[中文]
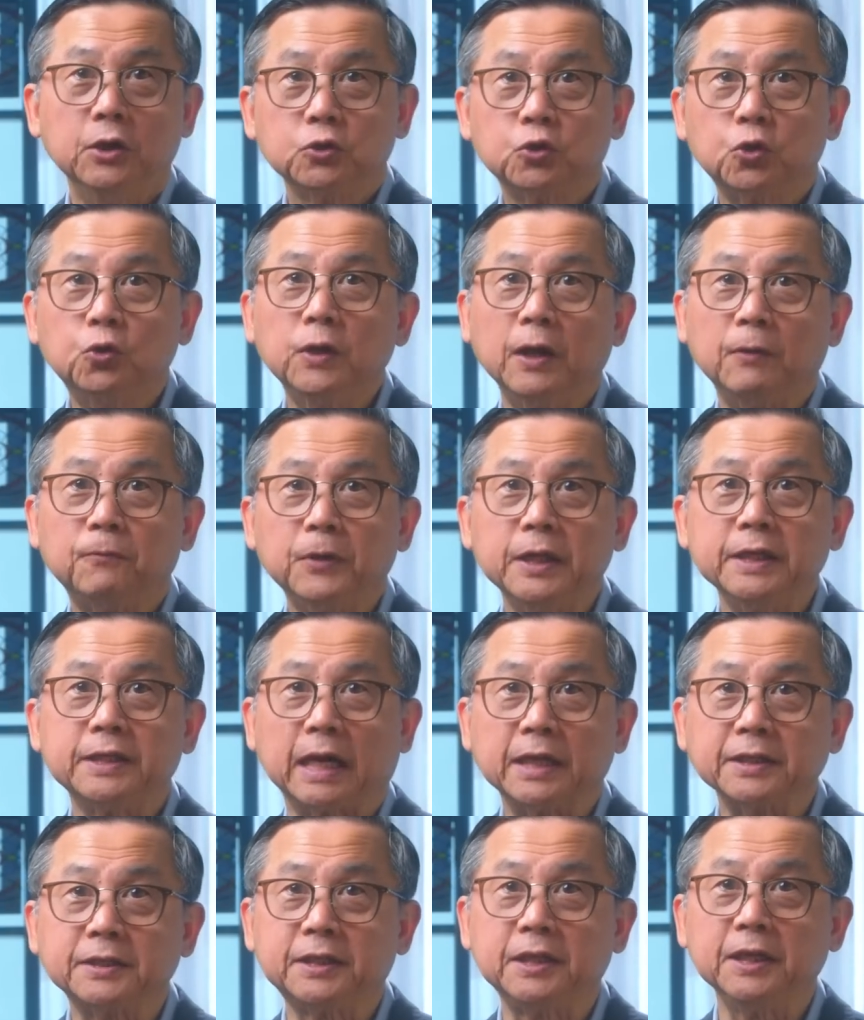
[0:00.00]
除了非
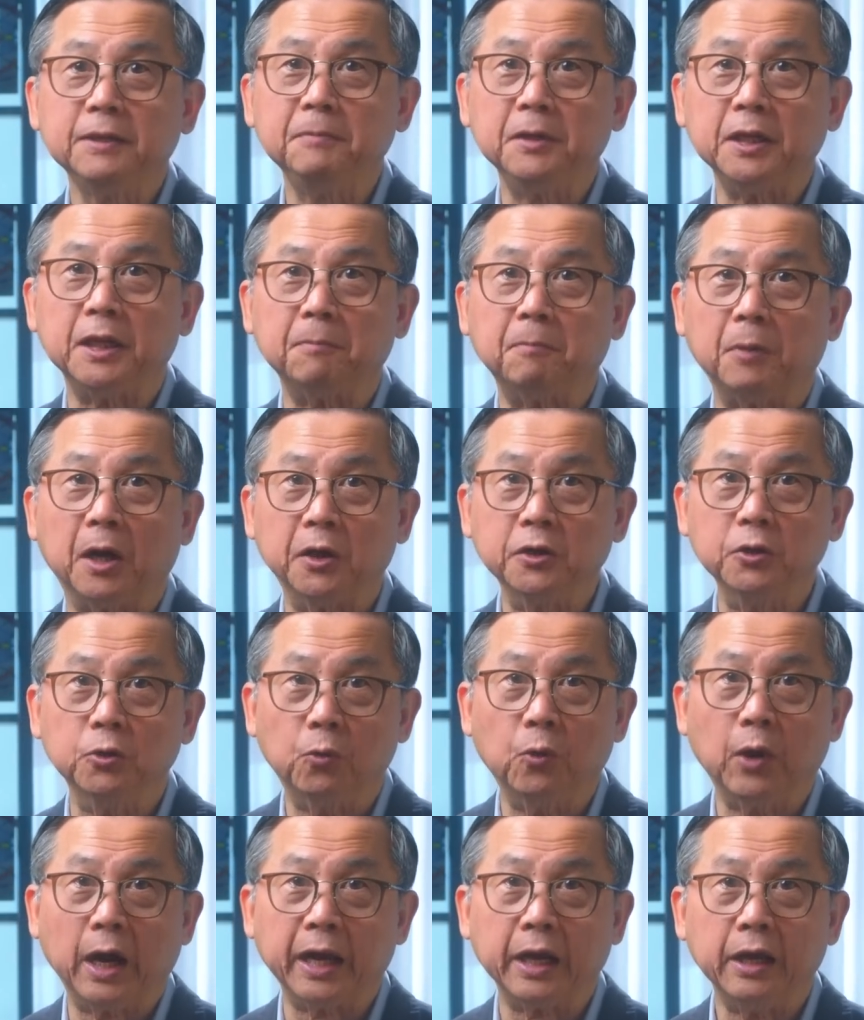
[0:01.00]
常亲密的朋友
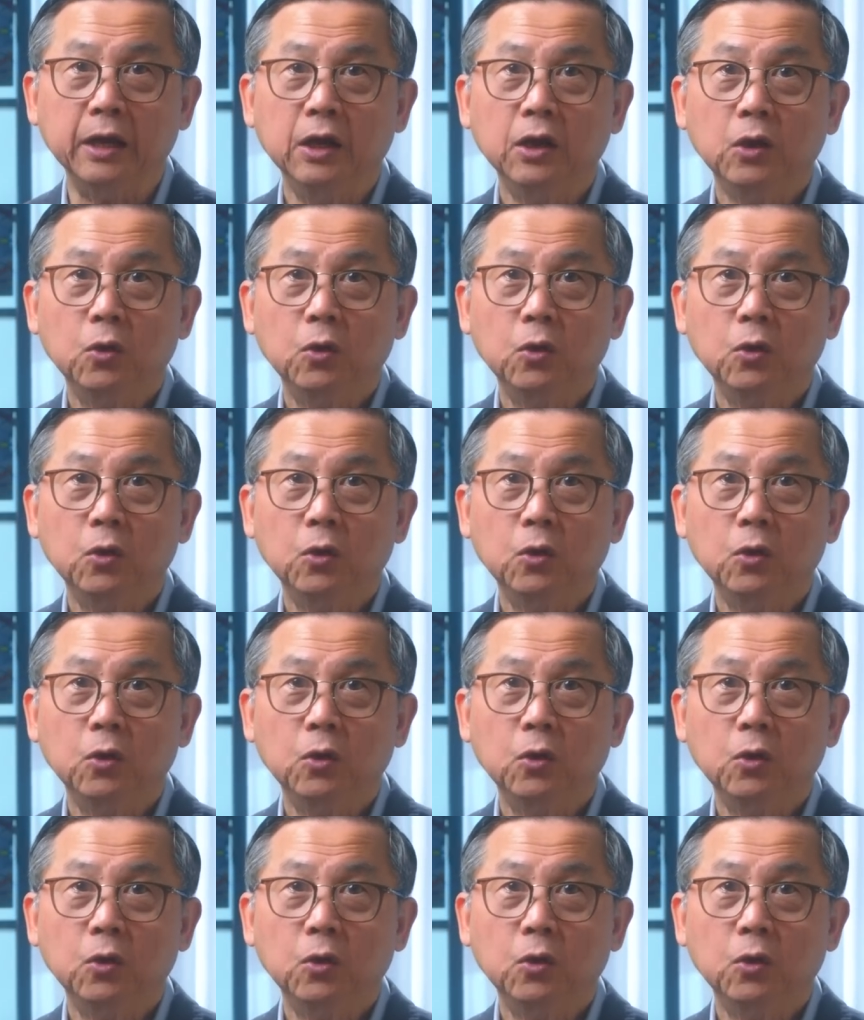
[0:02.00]
外，